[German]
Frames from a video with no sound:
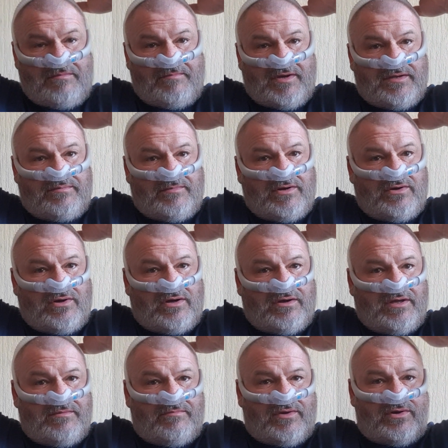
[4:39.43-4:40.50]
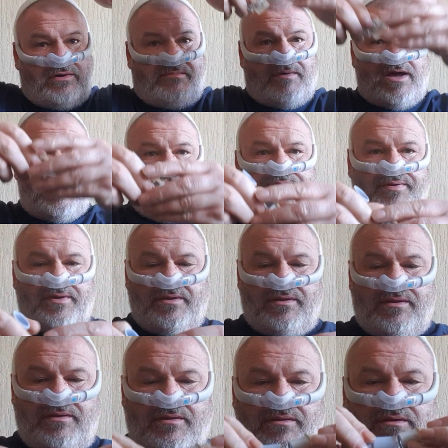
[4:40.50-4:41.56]
Mache ich mal noch einmal noch ab.
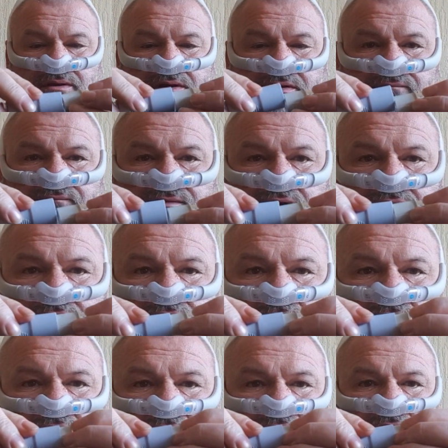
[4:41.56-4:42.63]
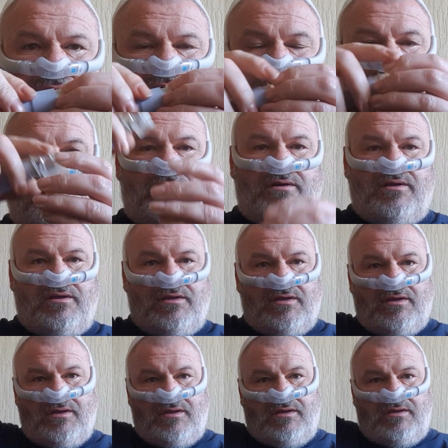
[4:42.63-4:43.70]
Ja, einfach rein,
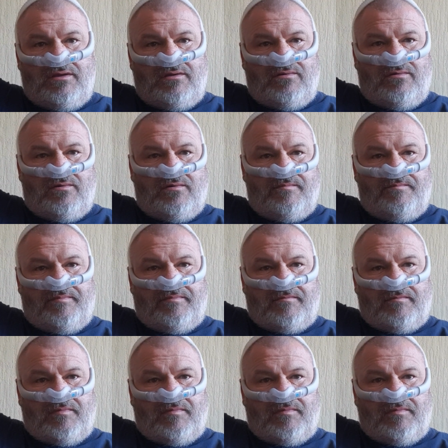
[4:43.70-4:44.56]
oben,